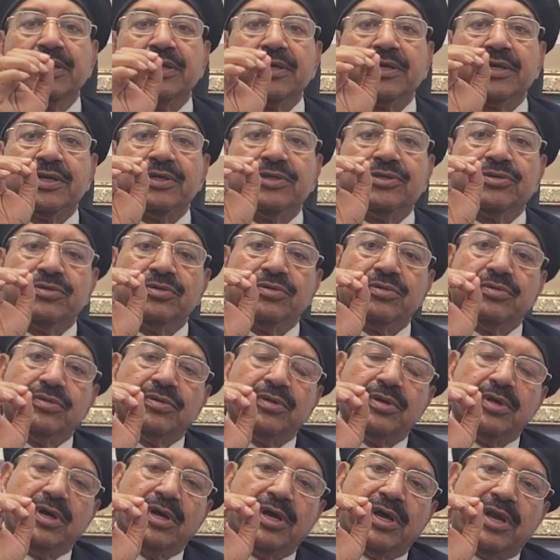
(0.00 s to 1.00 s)
কিছু
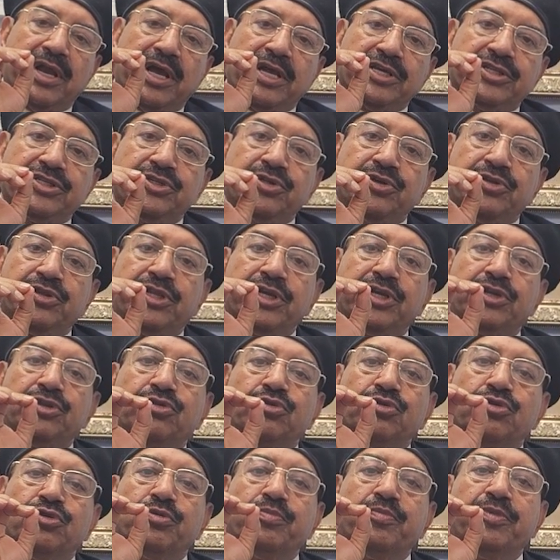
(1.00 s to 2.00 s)
রাজনৈতিক
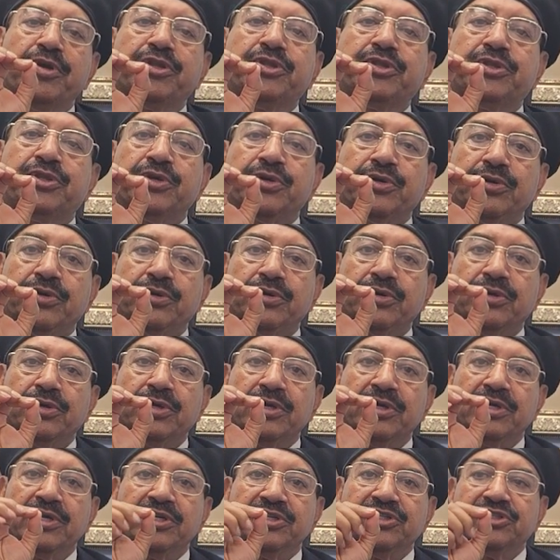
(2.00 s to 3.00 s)
দুর্বৃত্ত
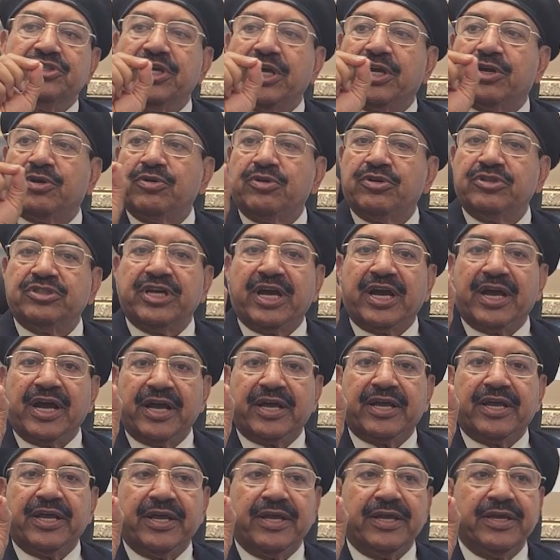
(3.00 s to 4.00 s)
যে কোনো
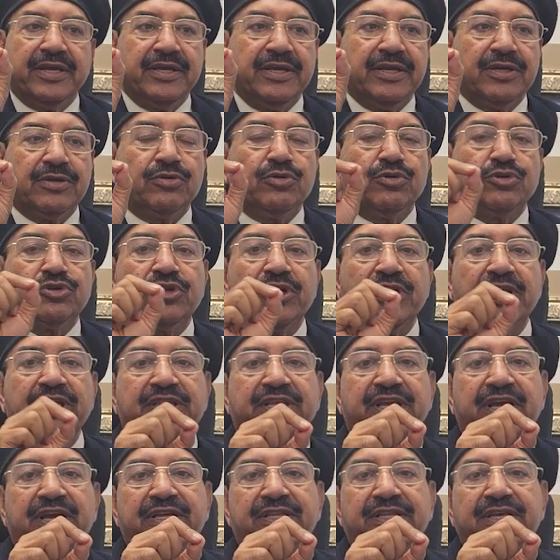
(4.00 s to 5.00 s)
জায়গাকে ঘোষণা
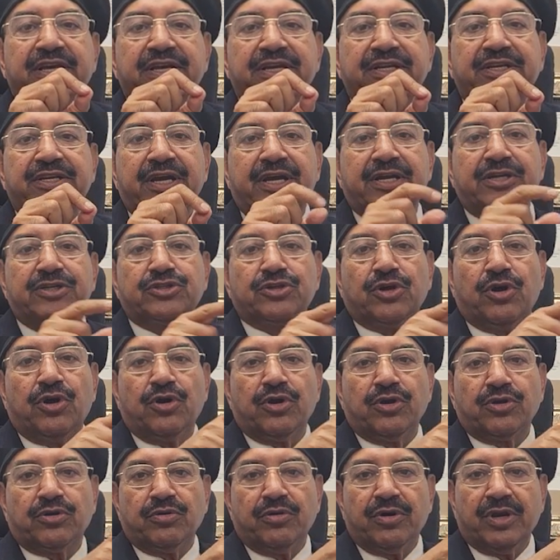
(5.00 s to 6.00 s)
দিয়ে দেয় এটাকে শহর
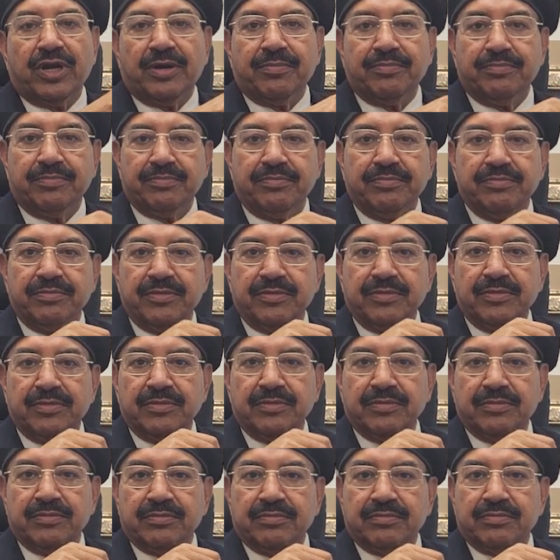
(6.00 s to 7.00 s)
করলাম
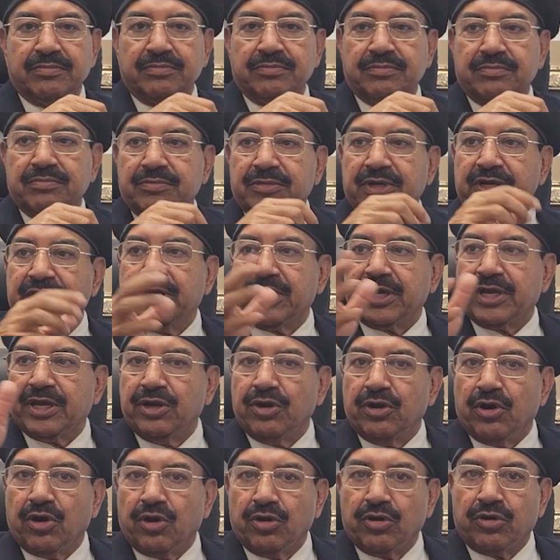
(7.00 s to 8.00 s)
এটাকে
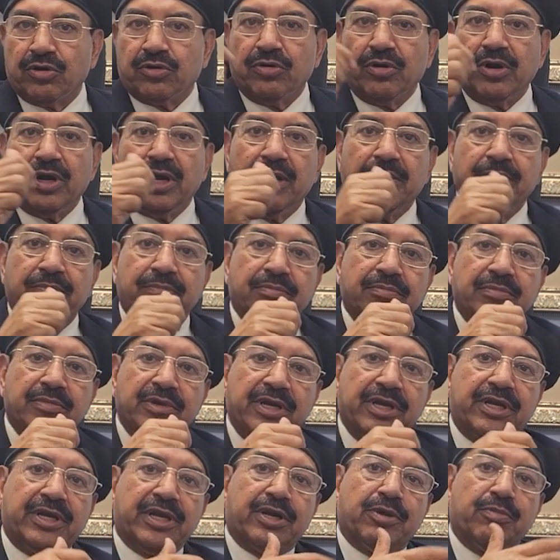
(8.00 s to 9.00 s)
নগর করলাম
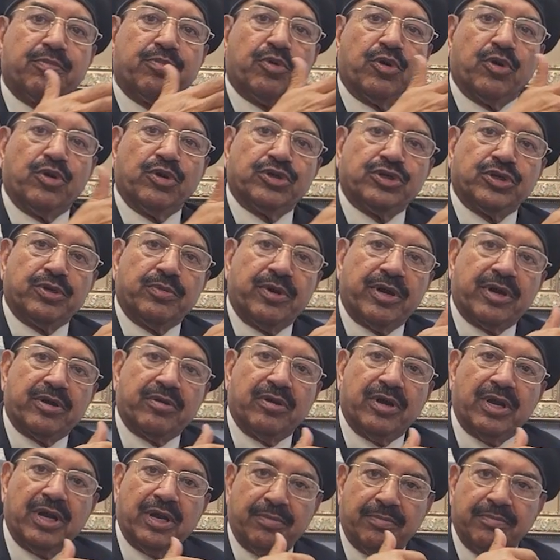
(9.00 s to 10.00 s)
এটাকে পৌরসভা
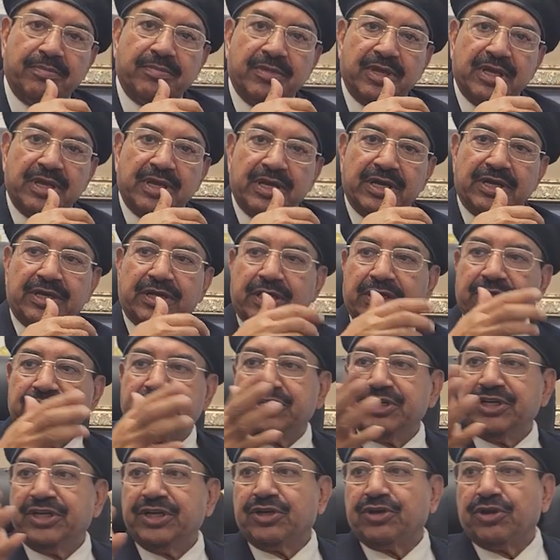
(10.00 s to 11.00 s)
করলাম এটাকে
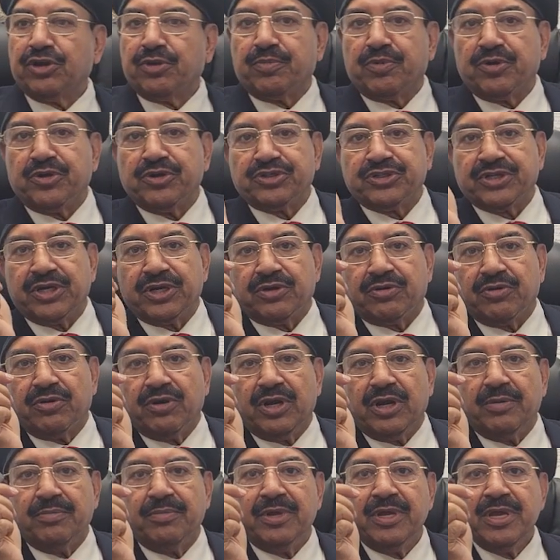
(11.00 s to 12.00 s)
সিটি কর্পোরেশন
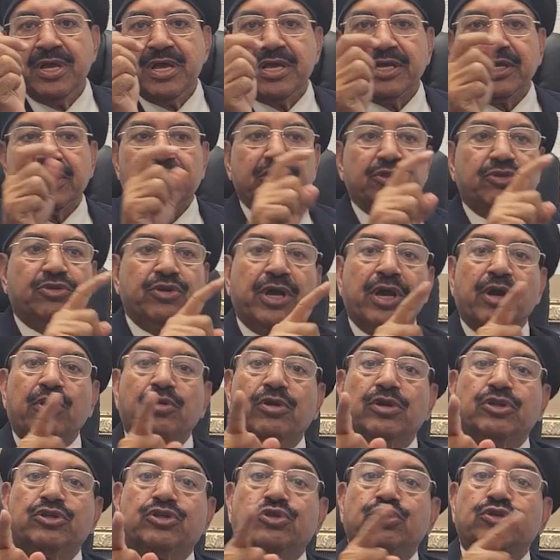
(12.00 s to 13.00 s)
করলাম কিন্তু
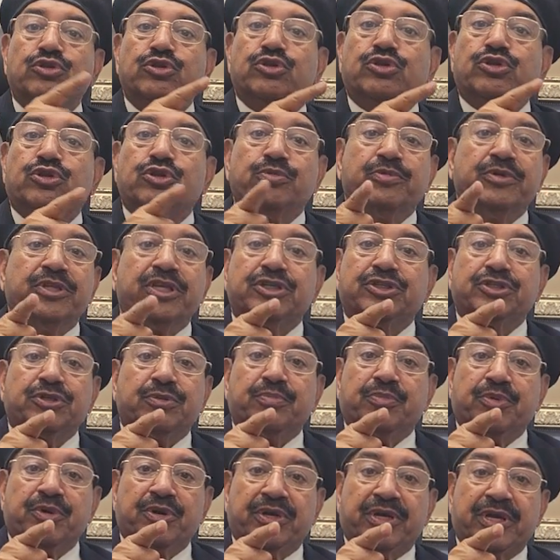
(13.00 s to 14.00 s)
এগুলো সুযোগ সুবিধা
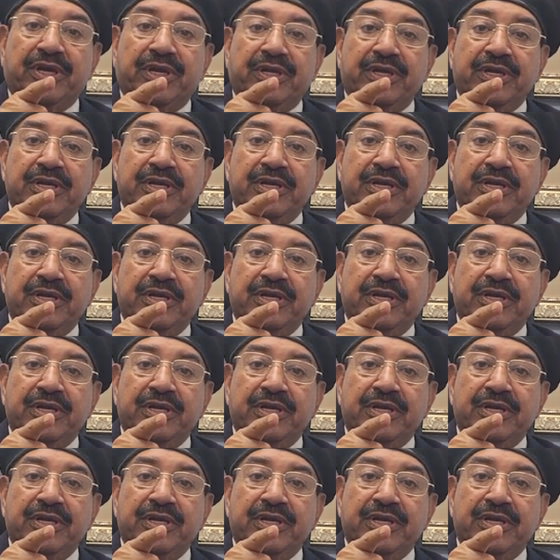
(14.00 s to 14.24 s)
সম্পর্কে